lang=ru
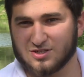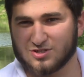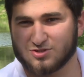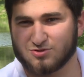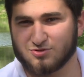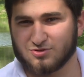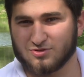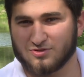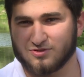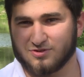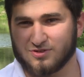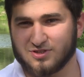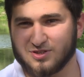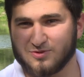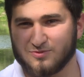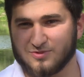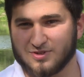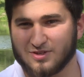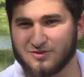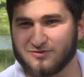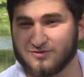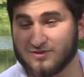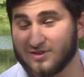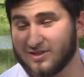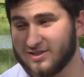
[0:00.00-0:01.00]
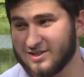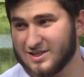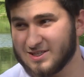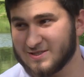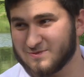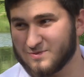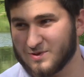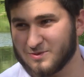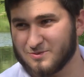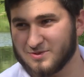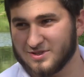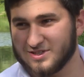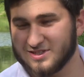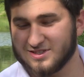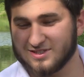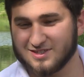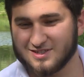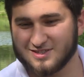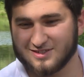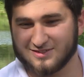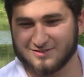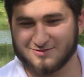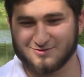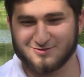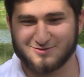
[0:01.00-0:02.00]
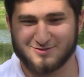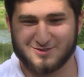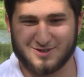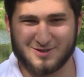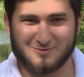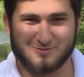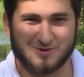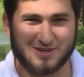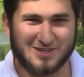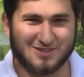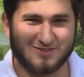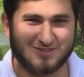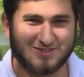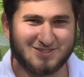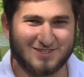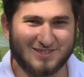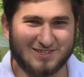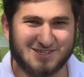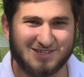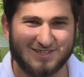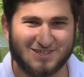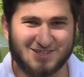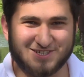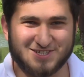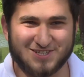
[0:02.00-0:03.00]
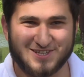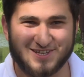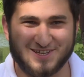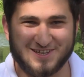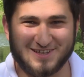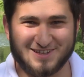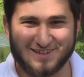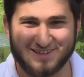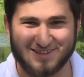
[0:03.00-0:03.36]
что именно вы и есть победитель. Ну, обрадовался, конечно.